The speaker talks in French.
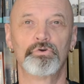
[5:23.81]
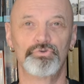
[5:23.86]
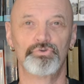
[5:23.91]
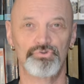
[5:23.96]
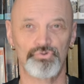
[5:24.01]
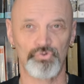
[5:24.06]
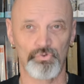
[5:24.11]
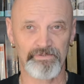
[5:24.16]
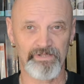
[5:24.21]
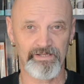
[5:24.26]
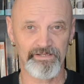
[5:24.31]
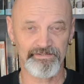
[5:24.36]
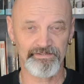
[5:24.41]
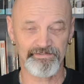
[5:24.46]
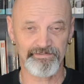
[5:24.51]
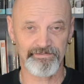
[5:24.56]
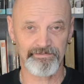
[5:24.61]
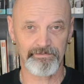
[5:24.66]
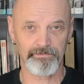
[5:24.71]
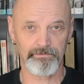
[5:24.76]

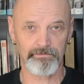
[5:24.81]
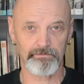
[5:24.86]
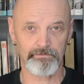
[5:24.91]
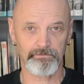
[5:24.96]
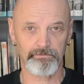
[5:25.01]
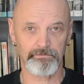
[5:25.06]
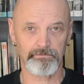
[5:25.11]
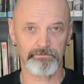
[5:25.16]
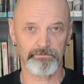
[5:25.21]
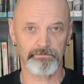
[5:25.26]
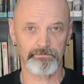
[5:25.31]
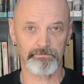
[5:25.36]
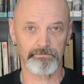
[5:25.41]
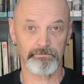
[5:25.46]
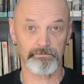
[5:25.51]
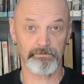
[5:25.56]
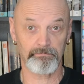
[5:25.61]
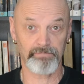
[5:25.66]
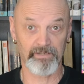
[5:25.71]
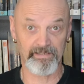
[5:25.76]
journaliste euh,
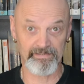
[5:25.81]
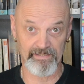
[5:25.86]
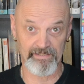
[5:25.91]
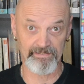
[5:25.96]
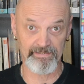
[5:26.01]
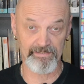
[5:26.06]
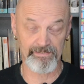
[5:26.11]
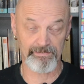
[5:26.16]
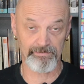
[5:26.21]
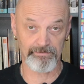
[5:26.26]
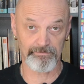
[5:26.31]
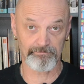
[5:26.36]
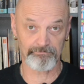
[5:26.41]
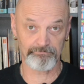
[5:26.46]
britannique.